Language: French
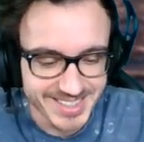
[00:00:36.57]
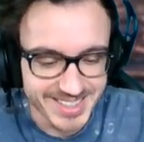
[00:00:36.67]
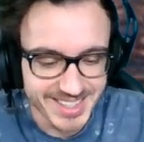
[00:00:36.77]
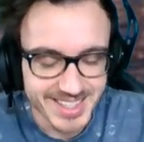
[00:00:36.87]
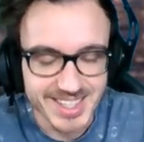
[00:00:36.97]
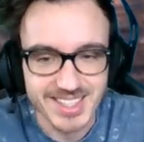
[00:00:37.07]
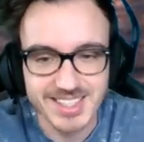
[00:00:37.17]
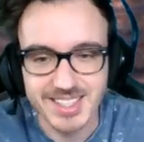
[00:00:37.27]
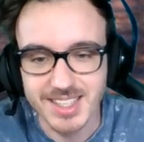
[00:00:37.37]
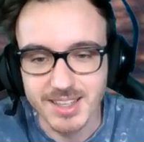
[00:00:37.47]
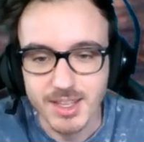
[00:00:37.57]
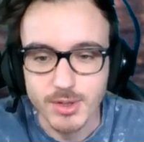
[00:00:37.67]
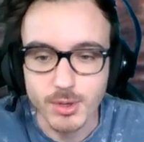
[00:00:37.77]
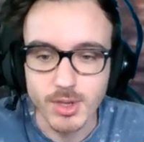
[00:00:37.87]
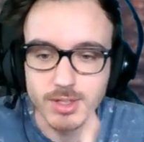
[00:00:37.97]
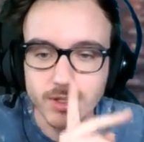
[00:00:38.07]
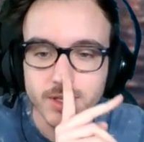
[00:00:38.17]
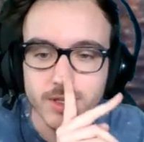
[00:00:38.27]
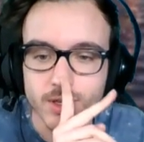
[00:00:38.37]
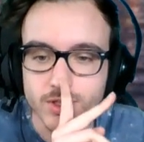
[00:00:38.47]
C'est génial. Donc
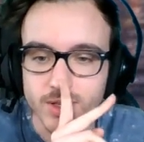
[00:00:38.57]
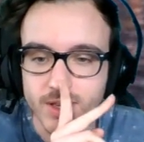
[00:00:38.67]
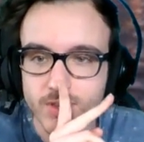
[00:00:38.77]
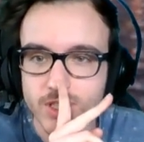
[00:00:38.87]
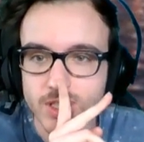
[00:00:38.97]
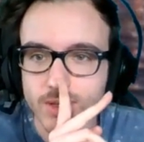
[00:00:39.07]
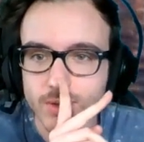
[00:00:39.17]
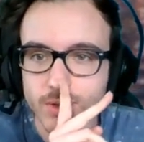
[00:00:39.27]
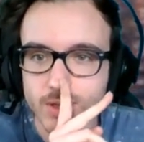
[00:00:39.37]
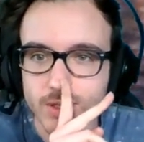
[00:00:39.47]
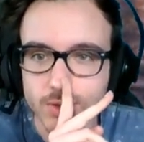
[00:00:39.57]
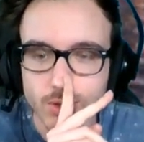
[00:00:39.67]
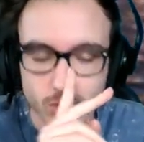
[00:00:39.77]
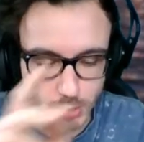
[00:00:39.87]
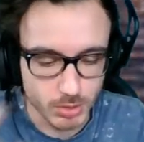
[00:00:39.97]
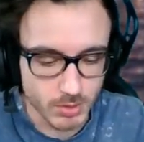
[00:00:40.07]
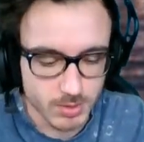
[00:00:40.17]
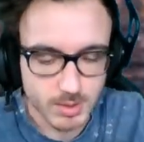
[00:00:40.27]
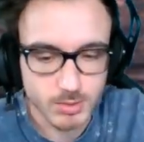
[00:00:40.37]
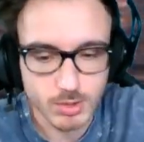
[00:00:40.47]
attendez, d'ailleurs je viens de réfléchir à un truc. Est-ce que je peux
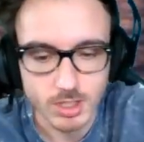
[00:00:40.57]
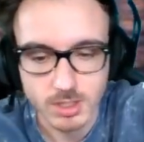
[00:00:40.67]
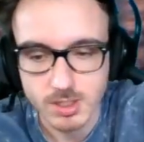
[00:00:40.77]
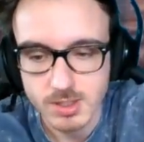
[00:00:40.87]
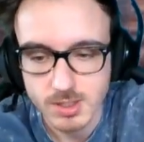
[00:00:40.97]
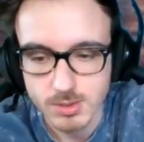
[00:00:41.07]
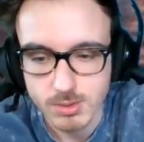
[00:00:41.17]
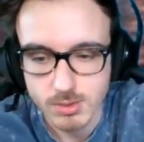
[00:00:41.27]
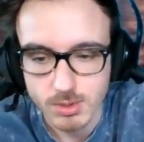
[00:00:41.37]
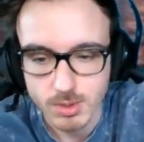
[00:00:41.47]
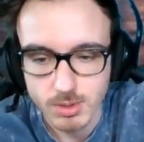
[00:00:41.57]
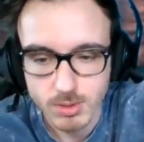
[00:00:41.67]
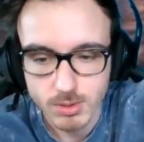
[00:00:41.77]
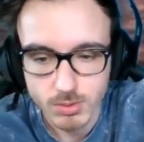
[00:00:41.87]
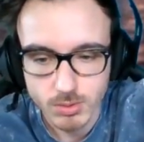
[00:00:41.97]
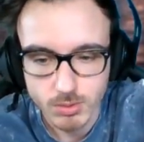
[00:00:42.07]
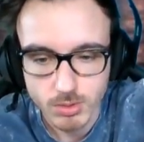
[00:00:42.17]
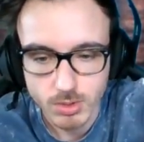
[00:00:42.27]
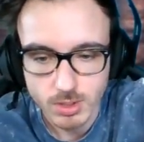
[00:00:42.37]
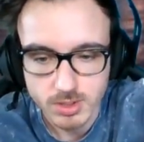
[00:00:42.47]
tenter de chercher ça sur
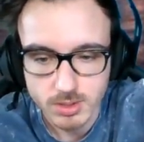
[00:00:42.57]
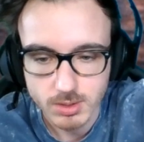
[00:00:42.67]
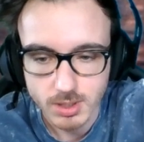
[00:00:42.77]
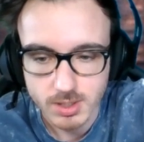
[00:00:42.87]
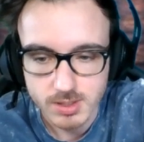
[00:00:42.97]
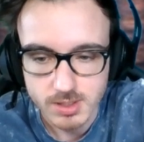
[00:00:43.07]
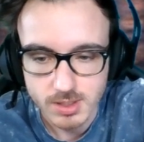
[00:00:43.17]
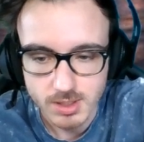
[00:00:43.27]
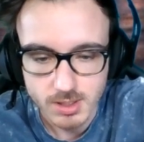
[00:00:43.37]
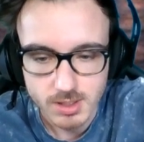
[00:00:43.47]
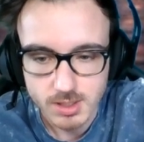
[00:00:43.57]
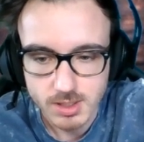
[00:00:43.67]
Google Ça donnerait ça.